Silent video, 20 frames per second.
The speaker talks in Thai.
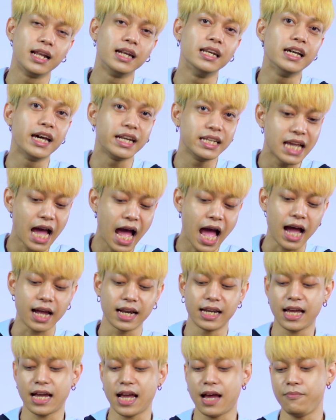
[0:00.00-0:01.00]
เลื่อนยาก
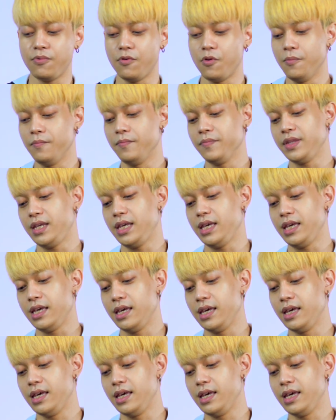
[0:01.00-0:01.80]
นะครับผมนี่